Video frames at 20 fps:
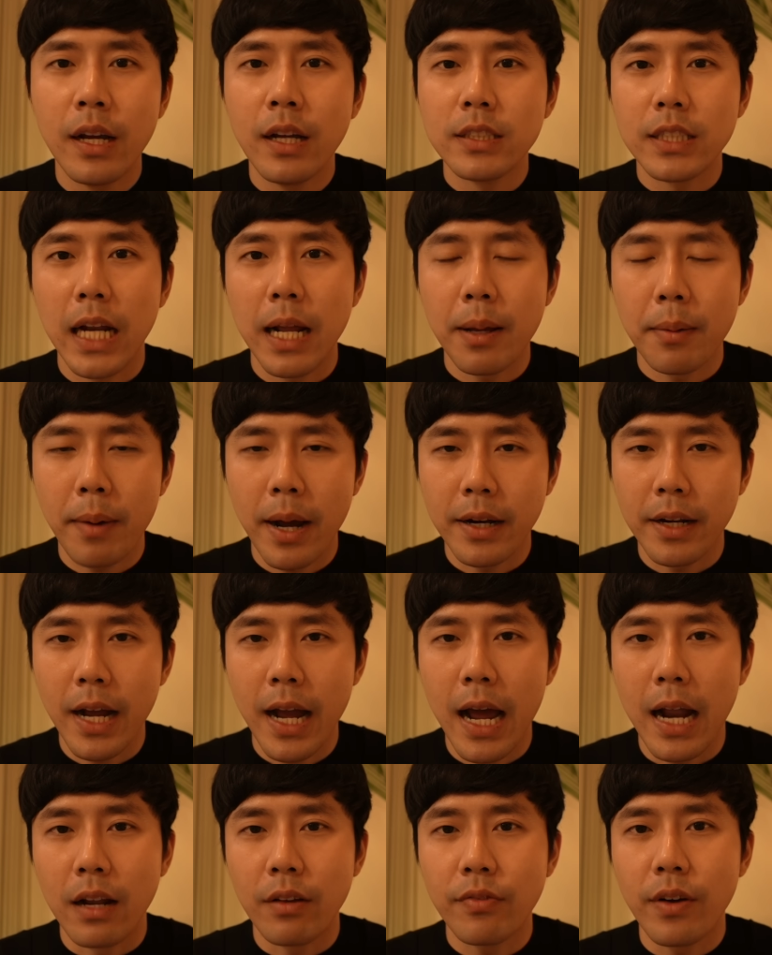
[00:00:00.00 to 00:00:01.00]
จะได้พาเนื้อ
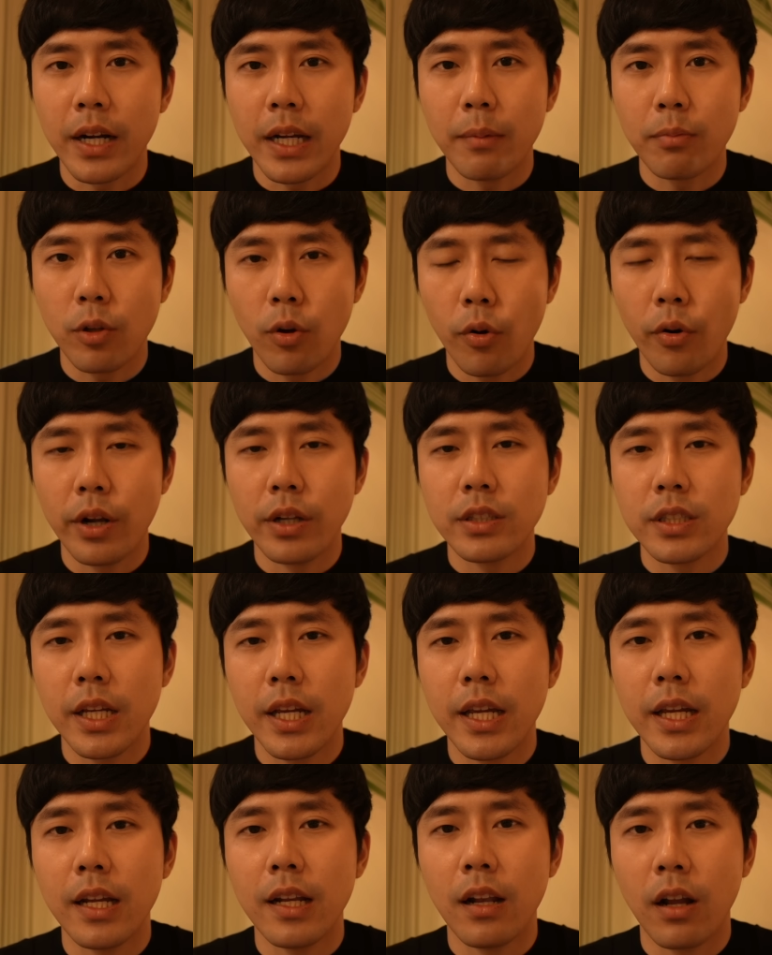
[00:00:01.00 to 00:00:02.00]
หาในฝั่งคริปโตเคอเรนซี
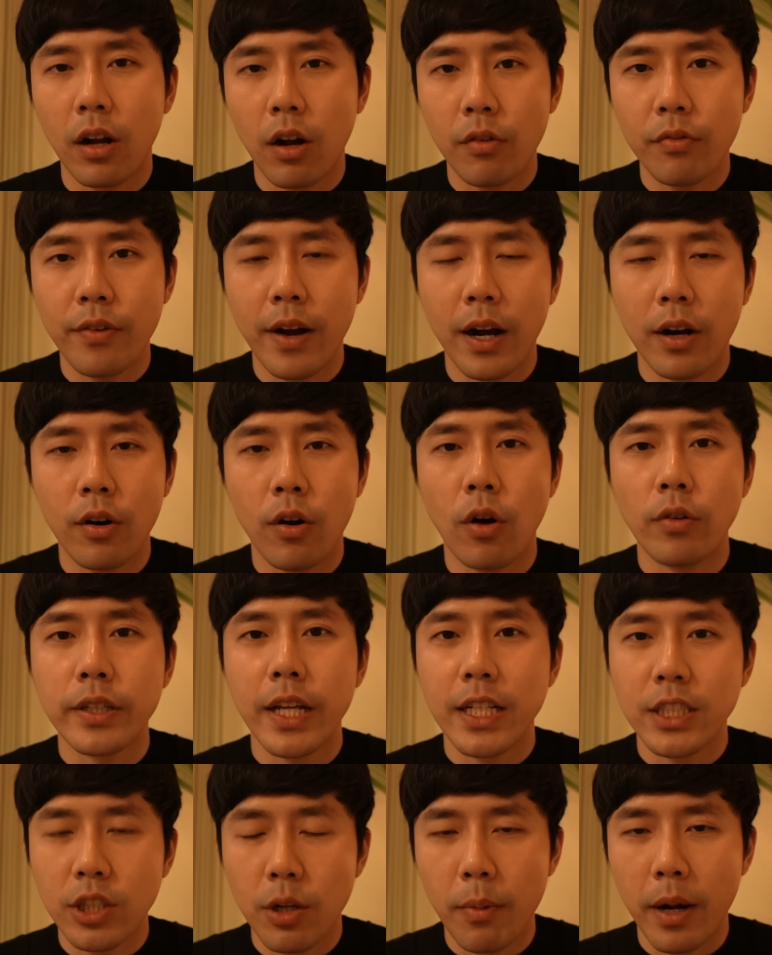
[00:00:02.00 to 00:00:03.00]
แล้วก็ฝั่งของ
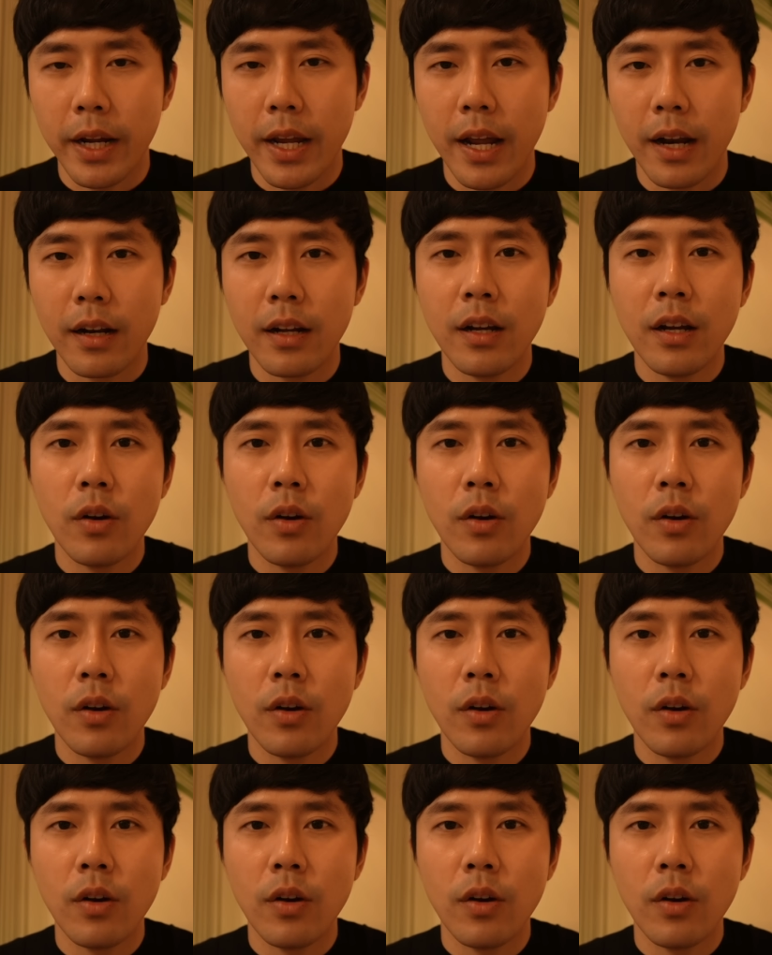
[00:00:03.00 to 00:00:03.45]
Traditional Market